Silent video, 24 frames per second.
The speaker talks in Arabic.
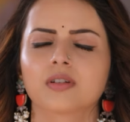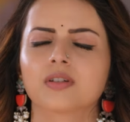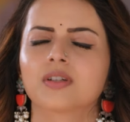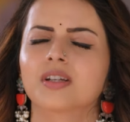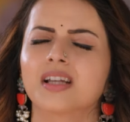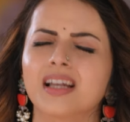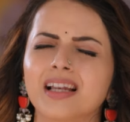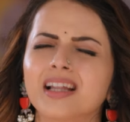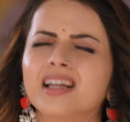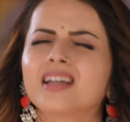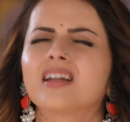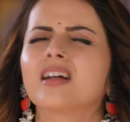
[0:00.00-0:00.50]

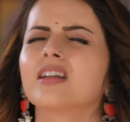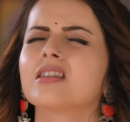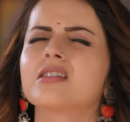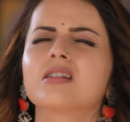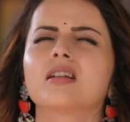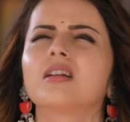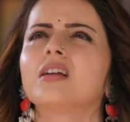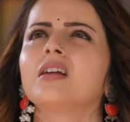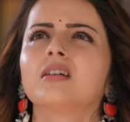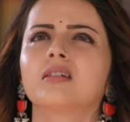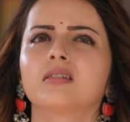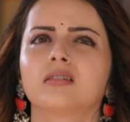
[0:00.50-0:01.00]
عن جد
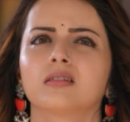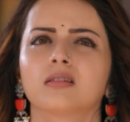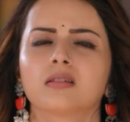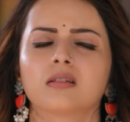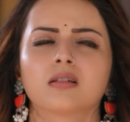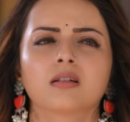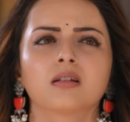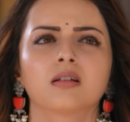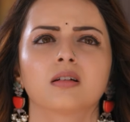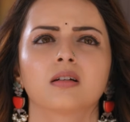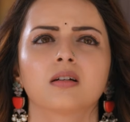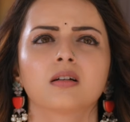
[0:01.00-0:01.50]
نانديني
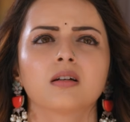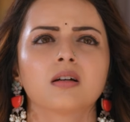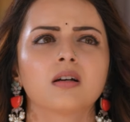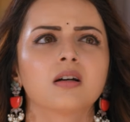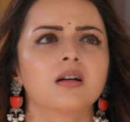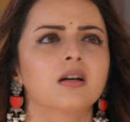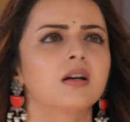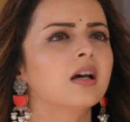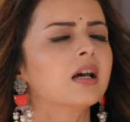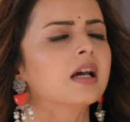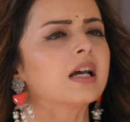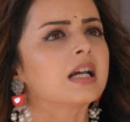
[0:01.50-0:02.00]

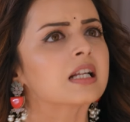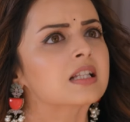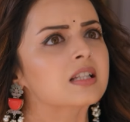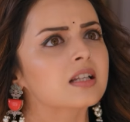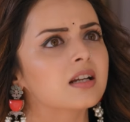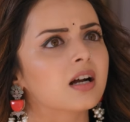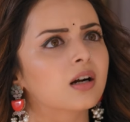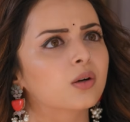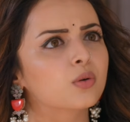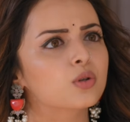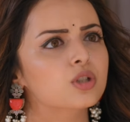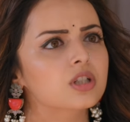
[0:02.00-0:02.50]

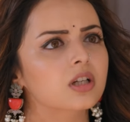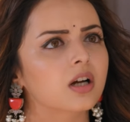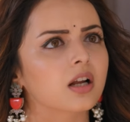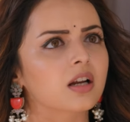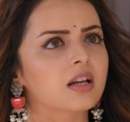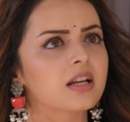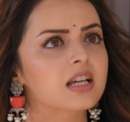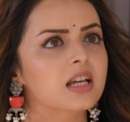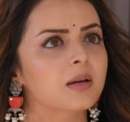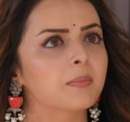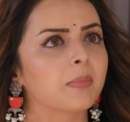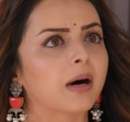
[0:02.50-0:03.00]
مع انك
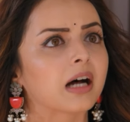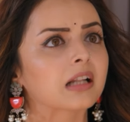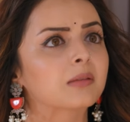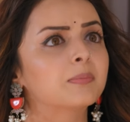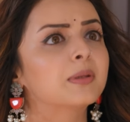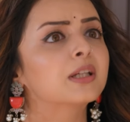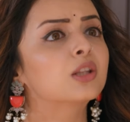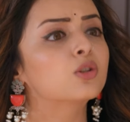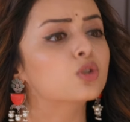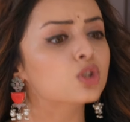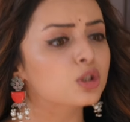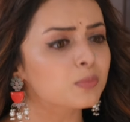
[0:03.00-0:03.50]
مكشوفة
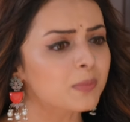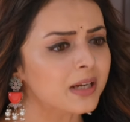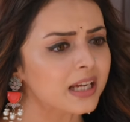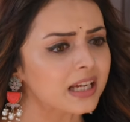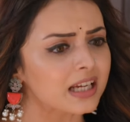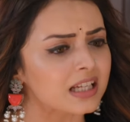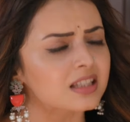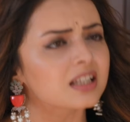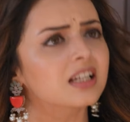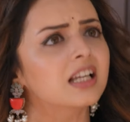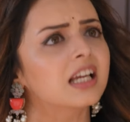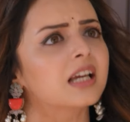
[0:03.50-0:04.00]
وبتعرفي
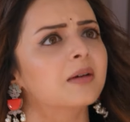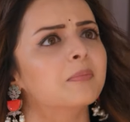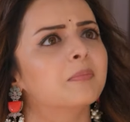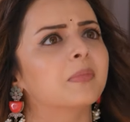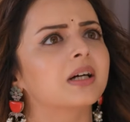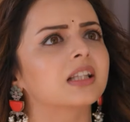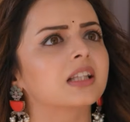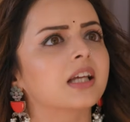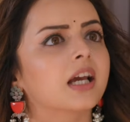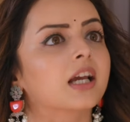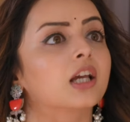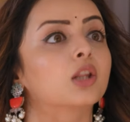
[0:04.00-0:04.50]
انك انت اللي
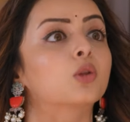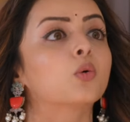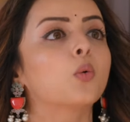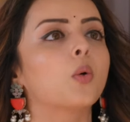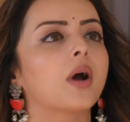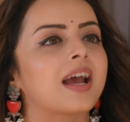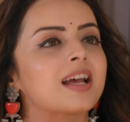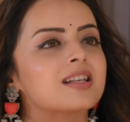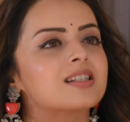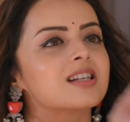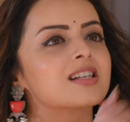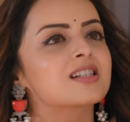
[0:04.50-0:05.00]
عملتي
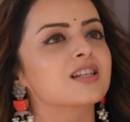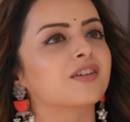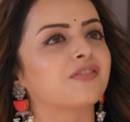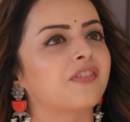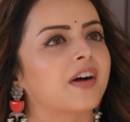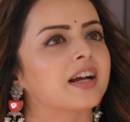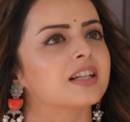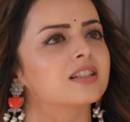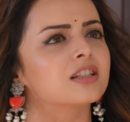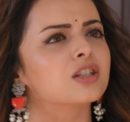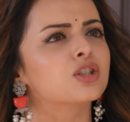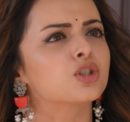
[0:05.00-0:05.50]
هيك لساتك
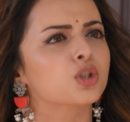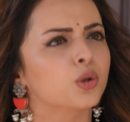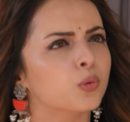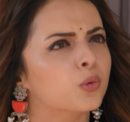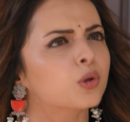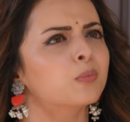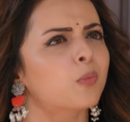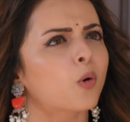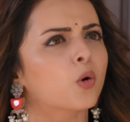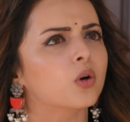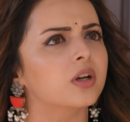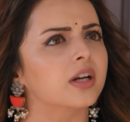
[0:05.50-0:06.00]
عم
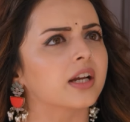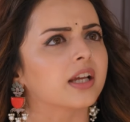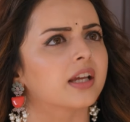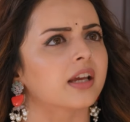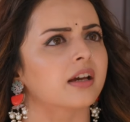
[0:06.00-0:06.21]
تكذبي علي